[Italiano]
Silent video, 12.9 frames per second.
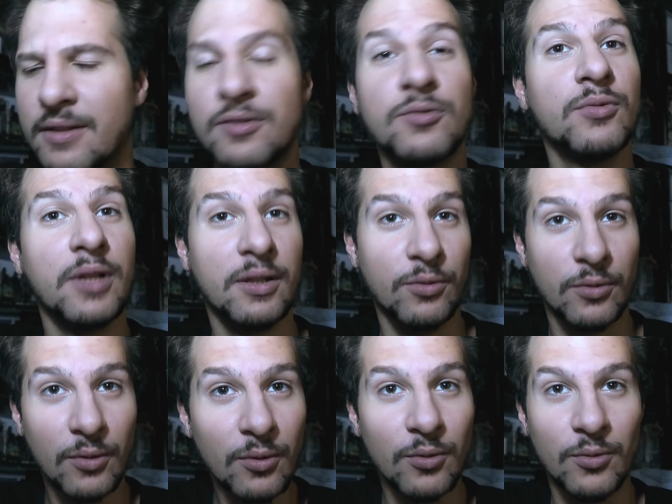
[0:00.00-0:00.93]

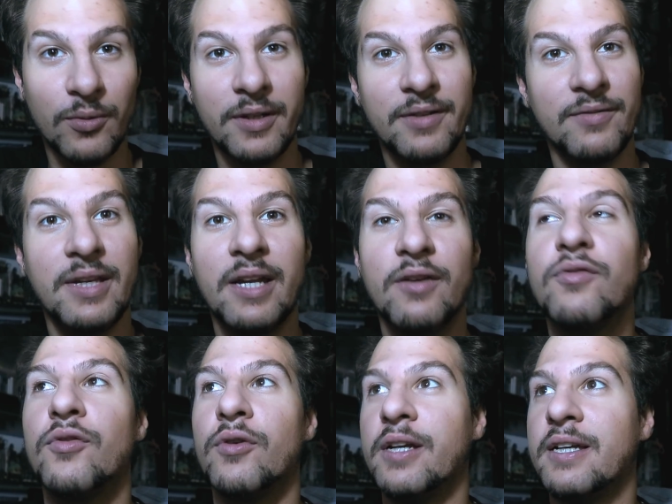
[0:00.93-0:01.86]
discutendo con lui viene
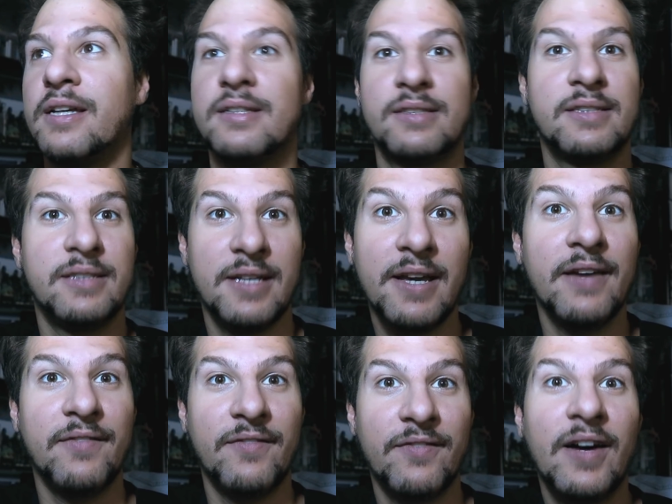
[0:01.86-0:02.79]
fuori che
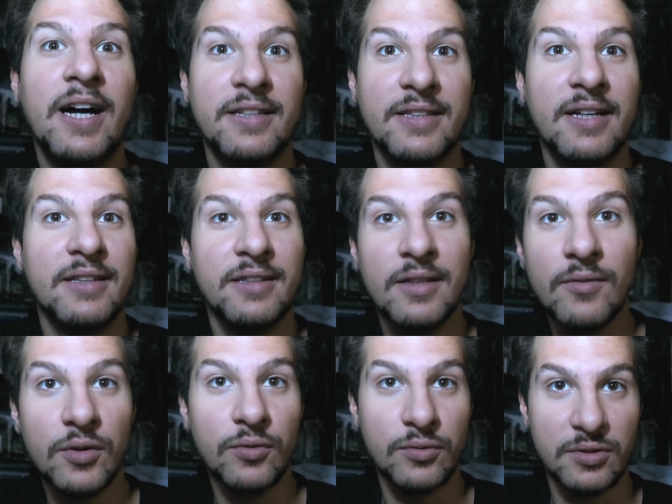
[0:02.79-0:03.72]
se fai tante
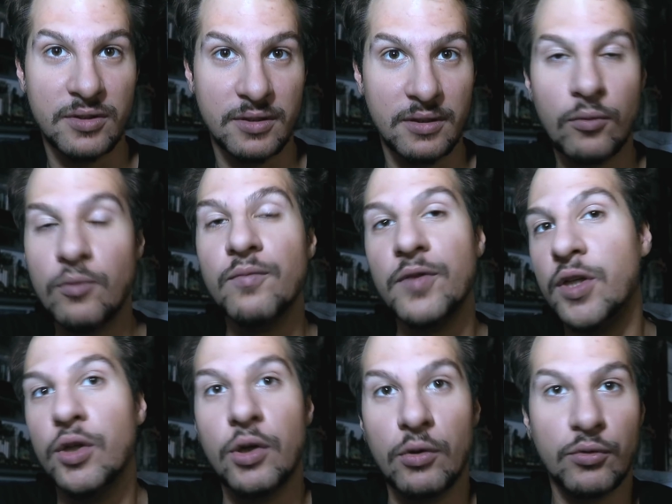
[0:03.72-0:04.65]
views un
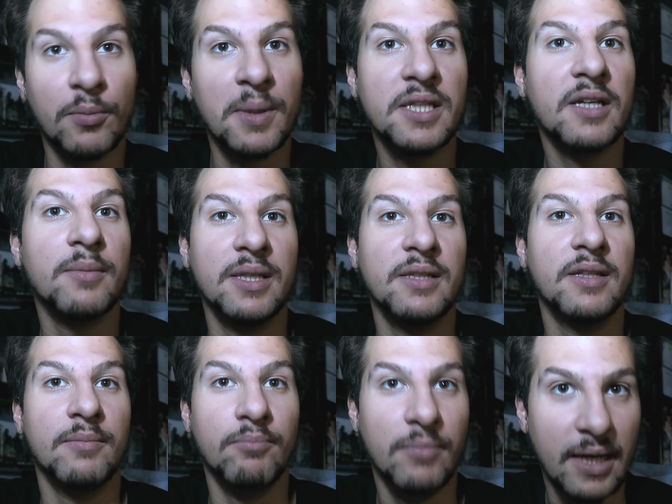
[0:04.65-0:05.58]
video
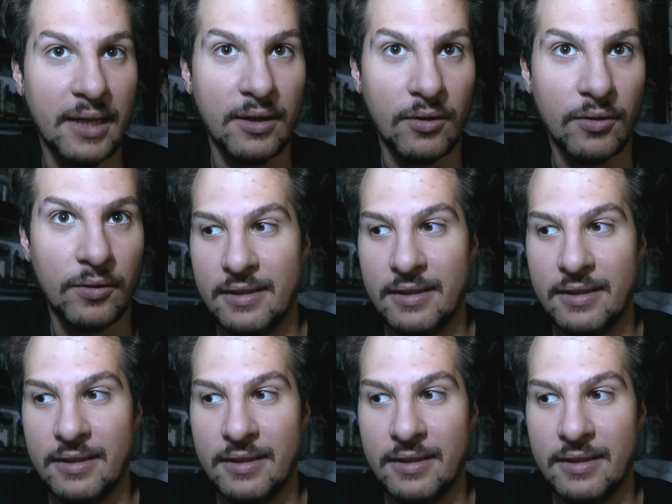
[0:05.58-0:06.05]
automaticamente è bello